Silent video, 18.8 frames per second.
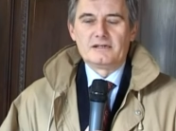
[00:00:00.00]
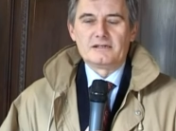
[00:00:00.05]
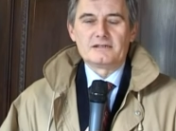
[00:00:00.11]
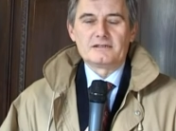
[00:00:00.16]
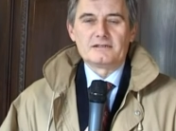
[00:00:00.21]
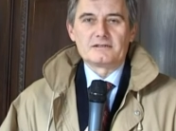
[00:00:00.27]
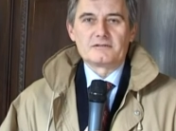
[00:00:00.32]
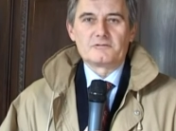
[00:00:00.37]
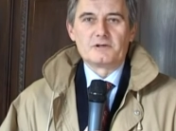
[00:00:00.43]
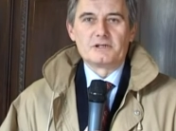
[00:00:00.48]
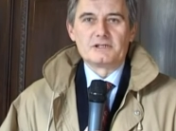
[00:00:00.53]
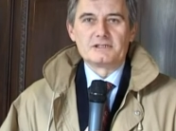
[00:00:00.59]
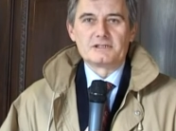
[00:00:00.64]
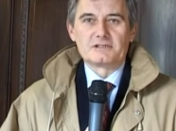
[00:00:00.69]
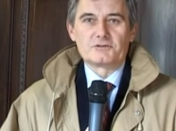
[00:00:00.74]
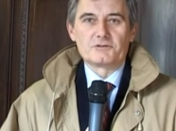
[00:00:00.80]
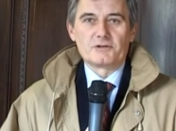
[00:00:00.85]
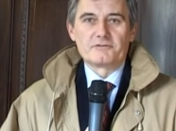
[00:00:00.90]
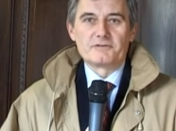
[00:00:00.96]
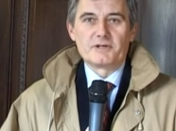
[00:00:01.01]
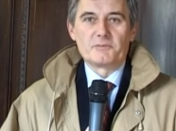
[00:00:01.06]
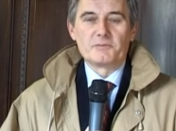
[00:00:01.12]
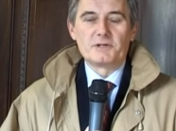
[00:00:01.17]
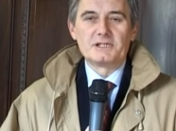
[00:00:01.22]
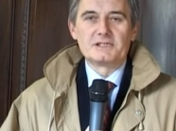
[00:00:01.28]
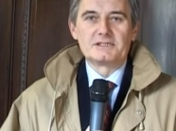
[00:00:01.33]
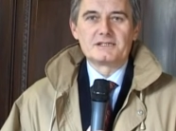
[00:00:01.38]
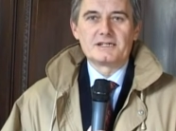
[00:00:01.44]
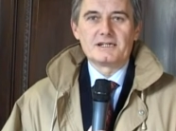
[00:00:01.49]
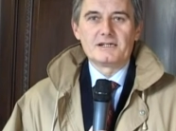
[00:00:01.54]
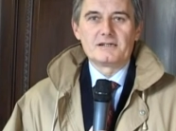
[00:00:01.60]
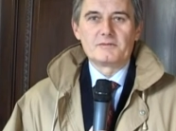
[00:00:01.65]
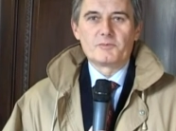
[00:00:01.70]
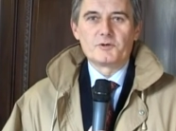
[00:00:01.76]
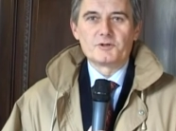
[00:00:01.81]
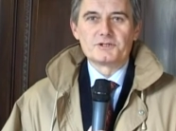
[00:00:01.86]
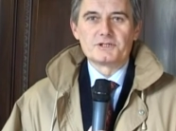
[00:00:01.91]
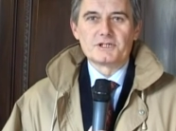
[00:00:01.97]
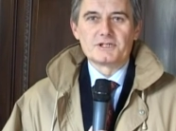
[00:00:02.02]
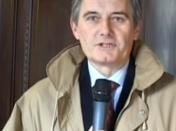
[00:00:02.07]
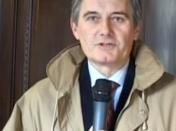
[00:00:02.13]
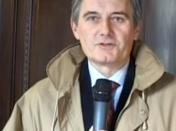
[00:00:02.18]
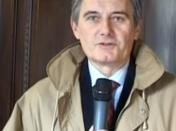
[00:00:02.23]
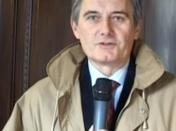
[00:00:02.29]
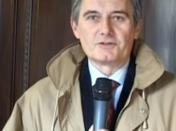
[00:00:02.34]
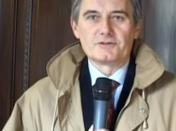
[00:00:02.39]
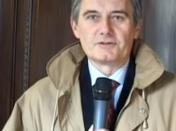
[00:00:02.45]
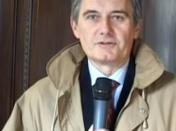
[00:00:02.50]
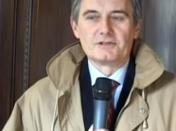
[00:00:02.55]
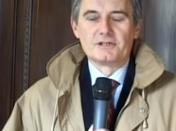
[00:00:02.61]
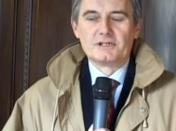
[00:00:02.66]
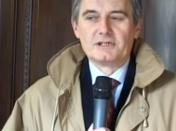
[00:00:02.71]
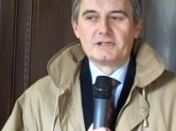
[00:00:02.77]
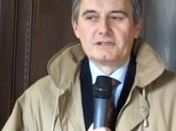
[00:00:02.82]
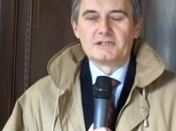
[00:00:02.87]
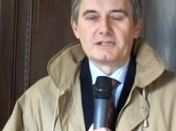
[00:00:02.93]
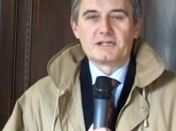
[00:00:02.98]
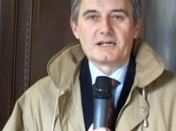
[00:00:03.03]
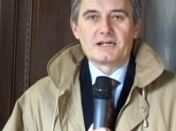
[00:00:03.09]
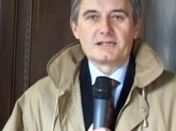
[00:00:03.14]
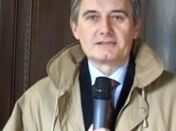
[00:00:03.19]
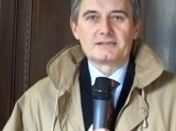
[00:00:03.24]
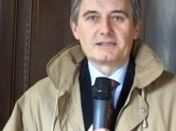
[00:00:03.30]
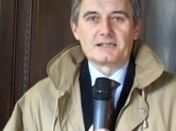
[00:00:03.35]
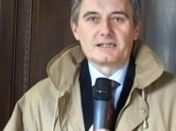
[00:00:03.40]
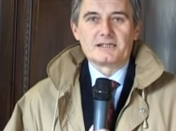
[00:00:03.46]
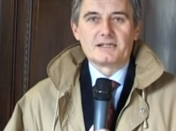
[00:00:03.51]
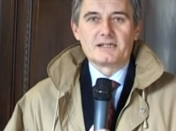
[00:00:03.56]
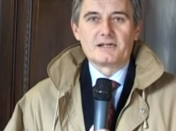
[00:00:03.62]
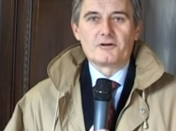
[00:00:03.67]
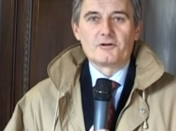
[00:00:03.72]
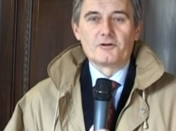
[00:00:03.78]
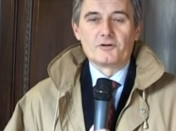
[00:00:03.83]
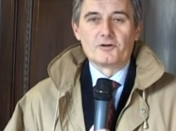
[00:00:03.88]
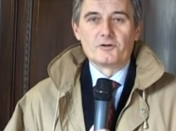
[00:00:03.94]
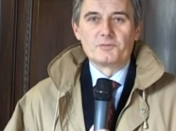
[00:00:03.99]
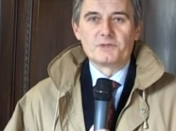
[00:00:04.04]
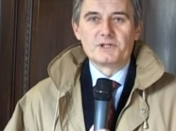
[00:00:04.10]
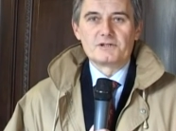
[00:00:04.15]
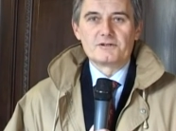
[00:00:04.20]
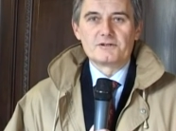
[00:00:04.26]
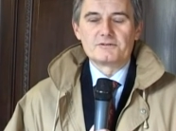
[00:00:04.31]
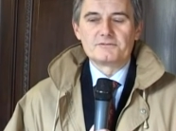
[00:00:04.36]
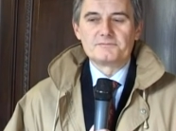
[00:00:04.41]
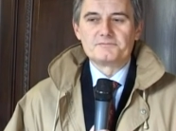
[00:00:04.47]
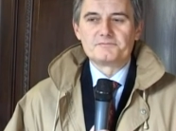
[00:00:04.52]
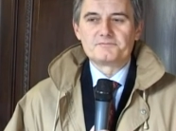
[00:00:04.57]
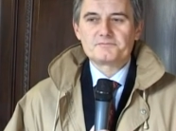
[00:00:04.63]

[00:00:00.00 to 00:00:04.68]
eh, quelli sulla viabilità, poi ce ne sono di carattere economico